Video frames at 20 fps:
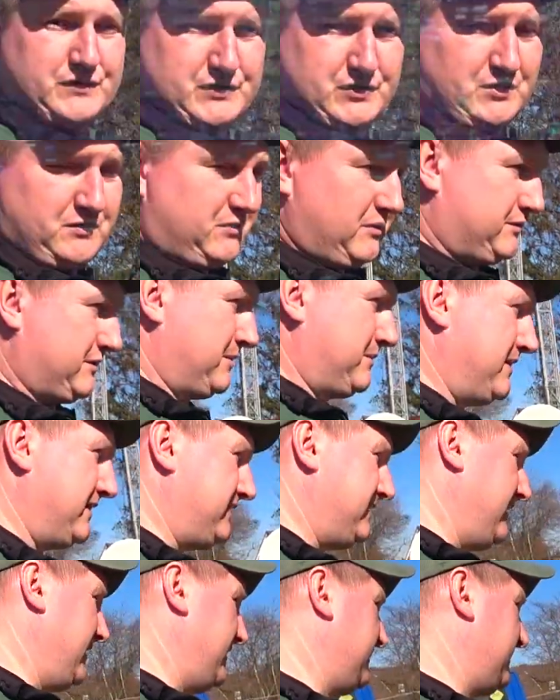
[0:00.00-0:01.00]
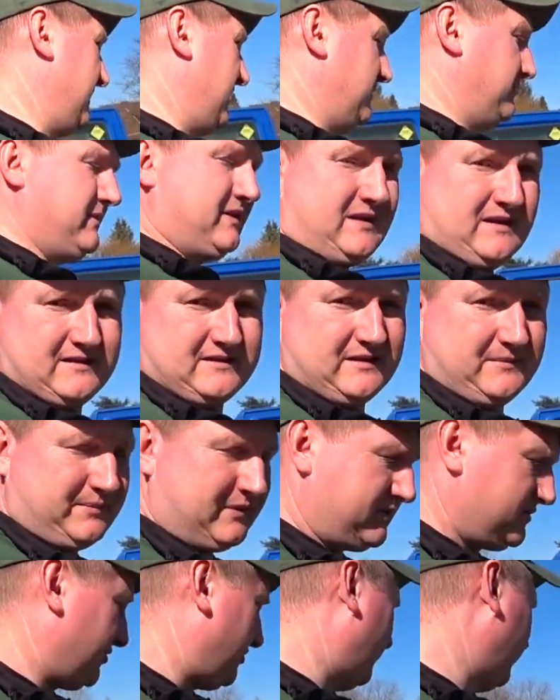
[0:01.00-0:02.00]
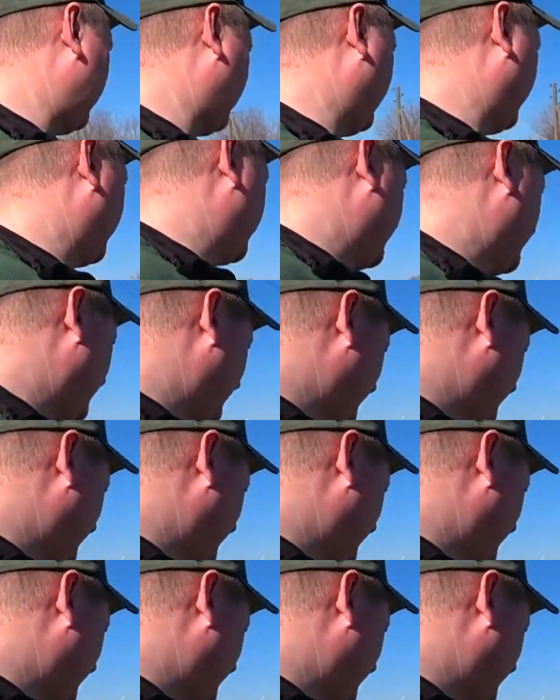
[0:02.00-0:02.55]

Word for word: все, в общем, съездили мы за песком, короче.